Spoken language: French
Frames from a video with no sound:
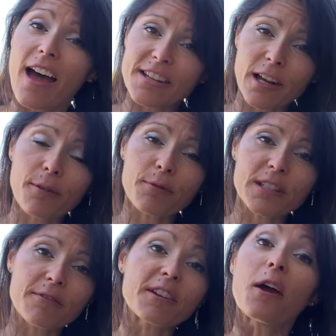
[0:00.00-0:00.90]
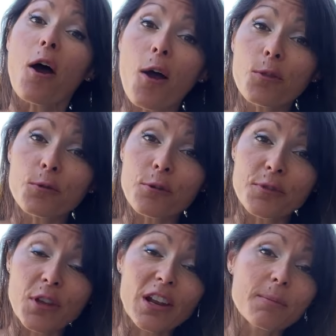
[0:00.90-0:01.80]
À chaque fois que vous avez un nouveau
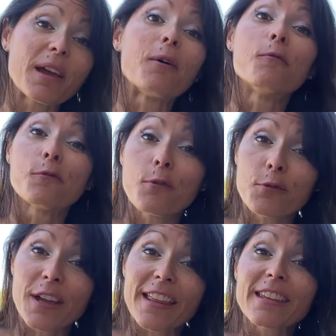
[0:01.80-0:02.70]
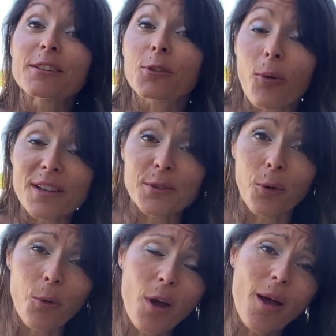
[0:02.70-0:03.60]
filleul, eh bien, vous, vous gagnez 3
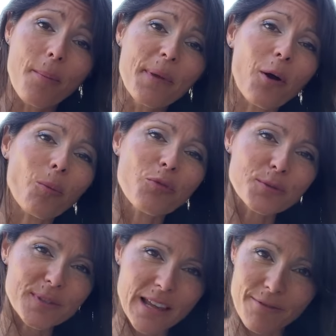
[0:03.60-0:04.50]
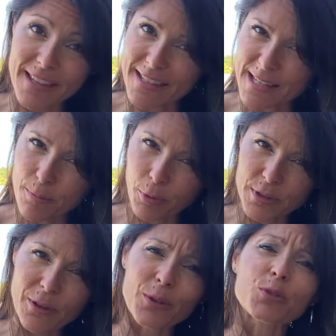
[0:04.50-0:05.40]
euros. Mais en plus, vous avez
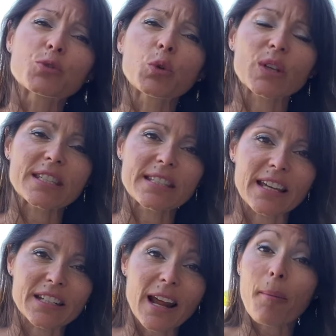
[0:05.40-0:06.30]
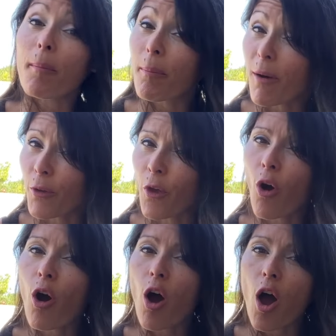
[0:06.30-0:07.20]
10% sur ces achats
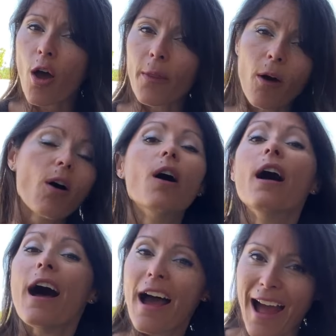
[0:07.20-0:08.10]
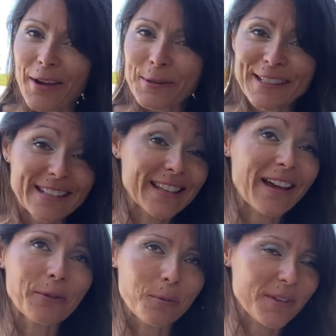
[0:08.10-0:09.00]
pendant un an. À côté de
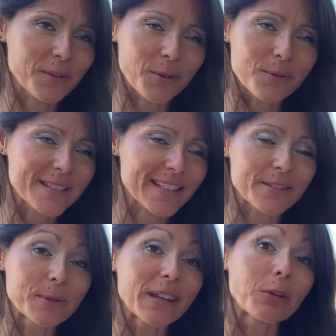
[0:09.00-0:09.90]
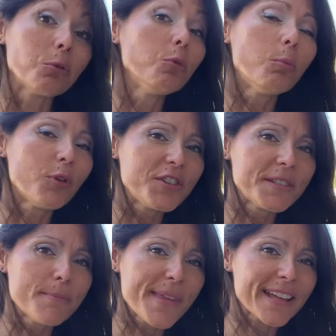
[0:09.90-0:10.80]
ça, donc bien entendu, ça ce n'est qu'une
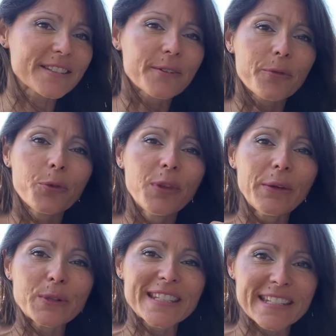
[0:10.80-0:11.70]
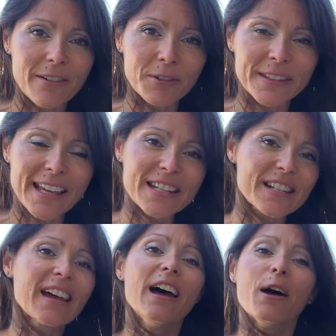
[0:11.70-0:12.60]
petite miette de ces
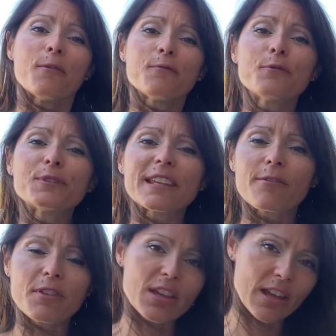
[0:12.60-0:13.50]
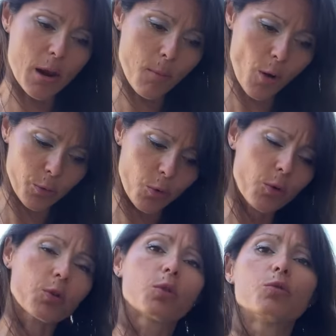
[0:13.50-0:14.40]
avantages. Vous avez également
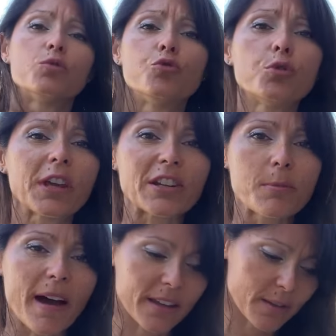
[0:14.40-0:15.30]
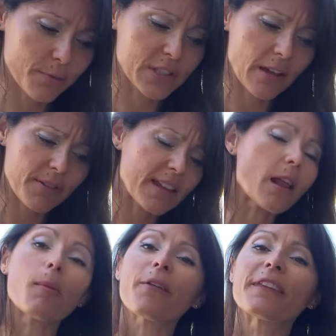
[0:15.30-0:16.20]
donc du cashback. Vous avez
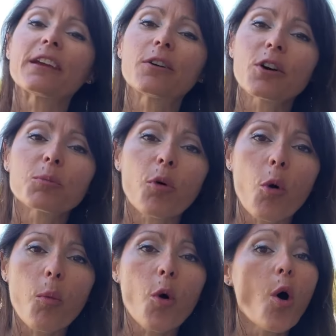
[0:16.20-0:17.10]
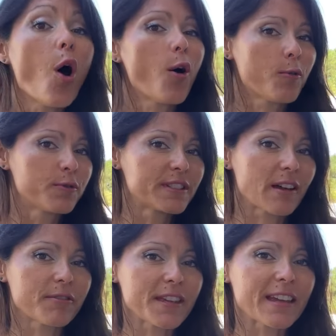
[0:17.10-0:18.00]
également des codes promo. Vous
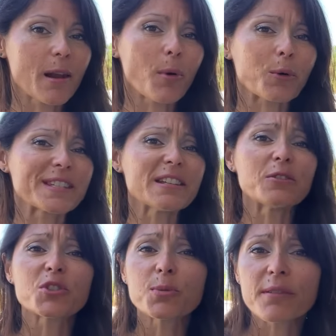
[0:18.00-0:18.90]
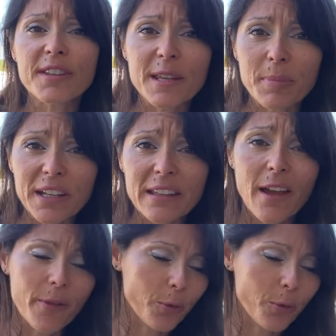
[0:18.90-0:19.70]
avez également aussi le suivi des prix.